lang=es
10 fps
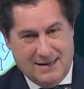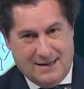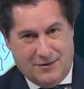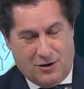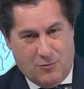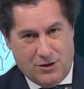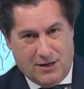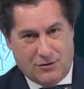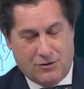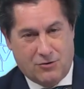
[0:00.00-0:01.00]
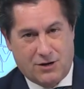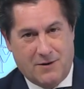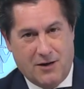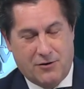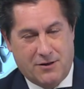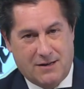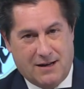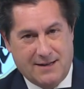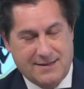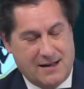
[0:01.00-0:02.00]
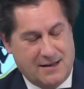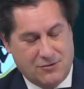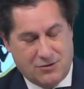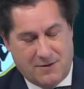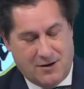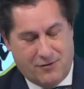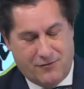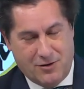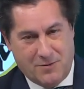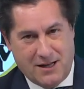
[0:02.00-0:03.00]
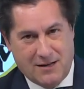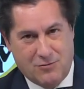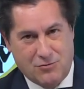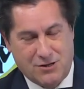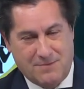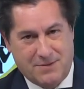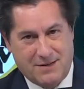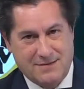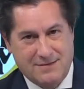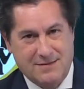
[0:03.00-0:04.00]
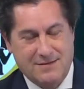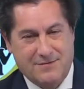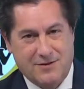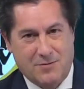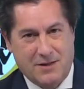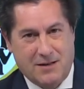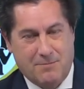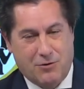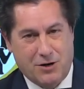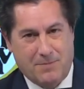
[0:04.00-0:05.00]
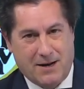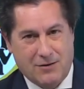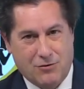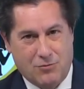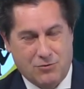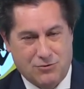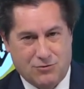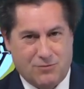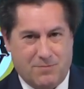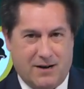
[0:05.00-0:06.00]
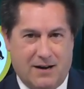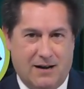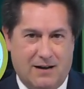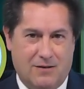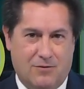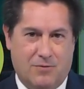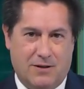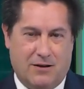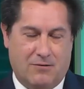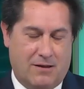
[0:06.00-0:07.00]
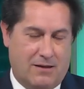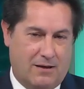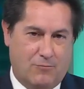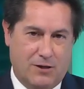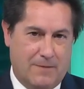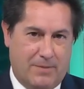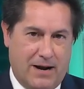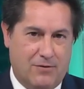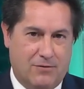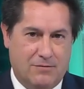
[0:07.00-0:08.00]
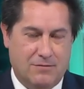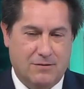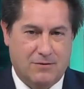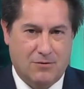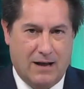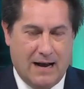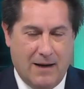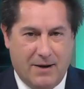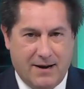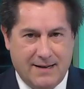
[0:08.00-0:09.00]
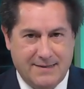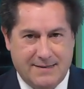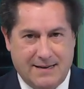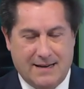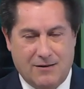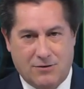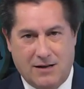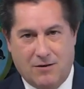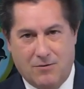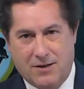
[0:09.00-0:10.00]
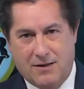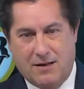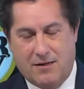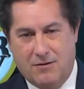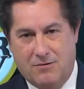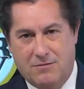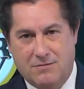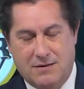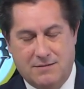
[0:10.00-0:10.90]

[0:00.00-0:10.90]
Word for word: Enhorabuena a todos los trabajadores de esta casa que han hecho un trabajo fenomenal, como siempre. ¿eh? Fenomenal por y para todos vosotros, para los béticos, desde muy temprano, eh, con las cámaras, en el hotel de concentración,